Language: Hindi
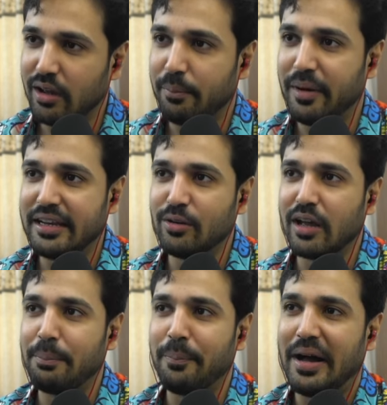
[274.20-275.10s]
गया पानी हो
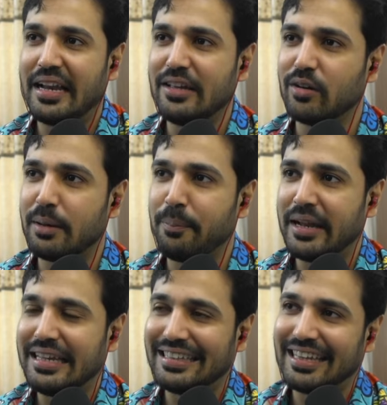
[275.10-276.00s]
गया पानी हो गया
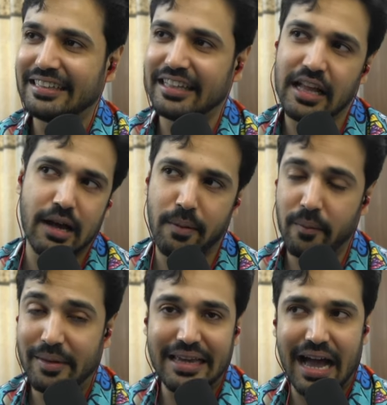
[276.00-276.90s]
पानी के साथ साथ अब
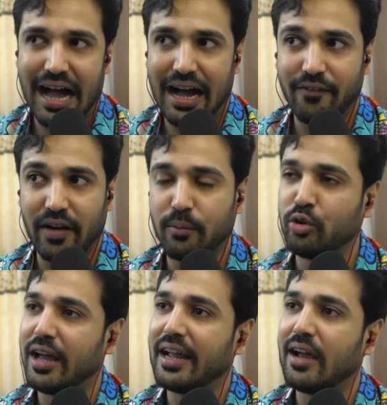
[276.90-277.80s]
हमने आग वाग
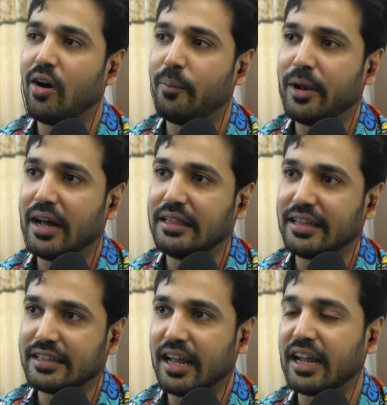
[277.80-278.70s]
बुझाएंगे और फिर
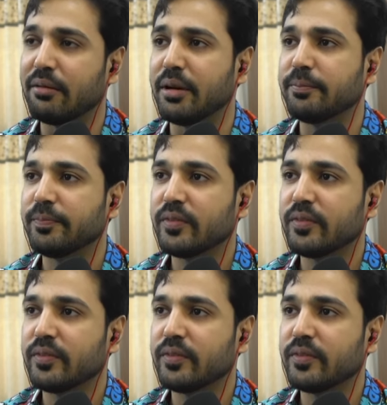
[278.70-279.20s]
अंदर जाएंगे भाई